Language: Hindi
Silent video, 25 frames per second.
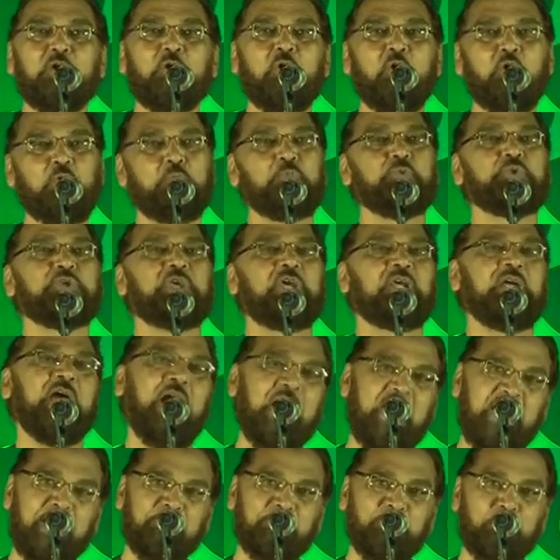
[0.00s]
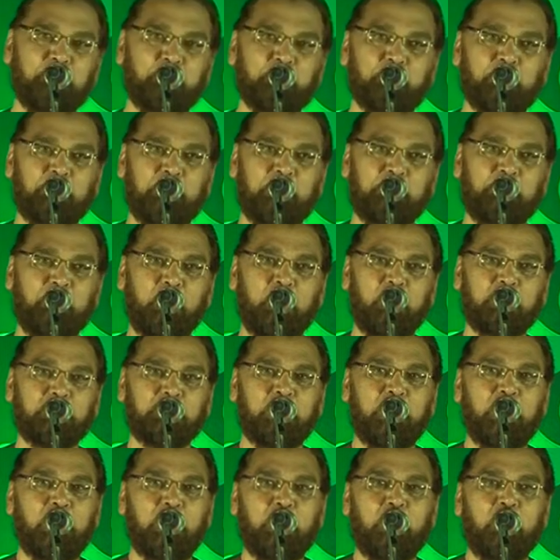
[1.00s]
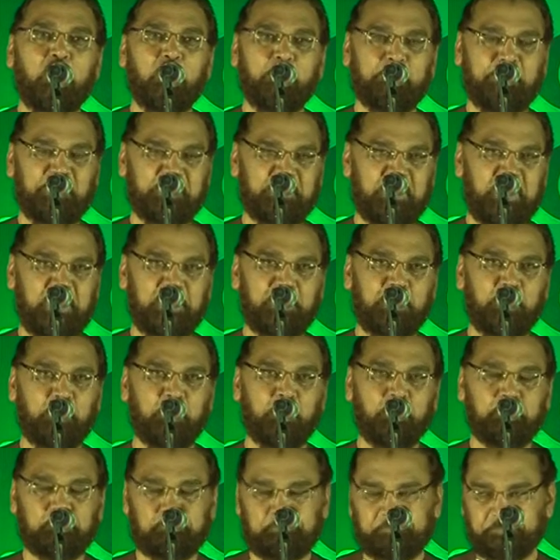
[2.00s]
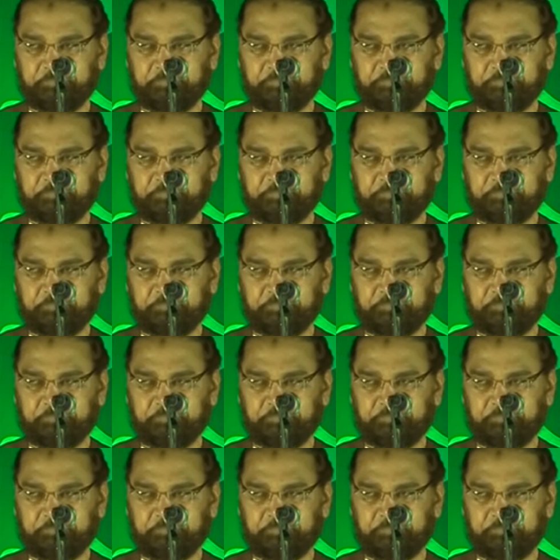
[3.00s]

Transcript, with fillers: और मुझे गाया भी उन्होंने बहुत और पिछले दिनों